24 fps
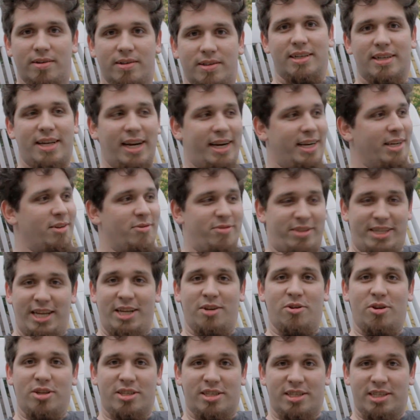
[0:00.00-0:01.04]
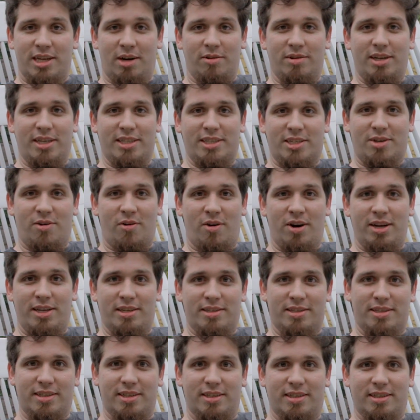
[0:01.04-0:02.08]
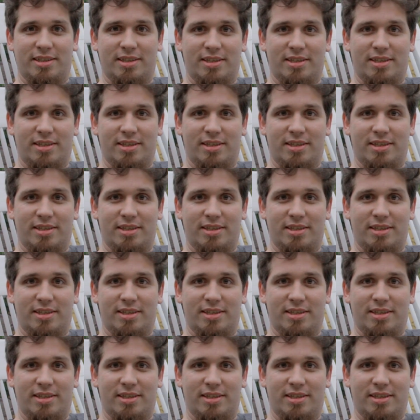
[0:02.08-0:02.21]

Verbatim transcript: O cara não tem noção das coisas.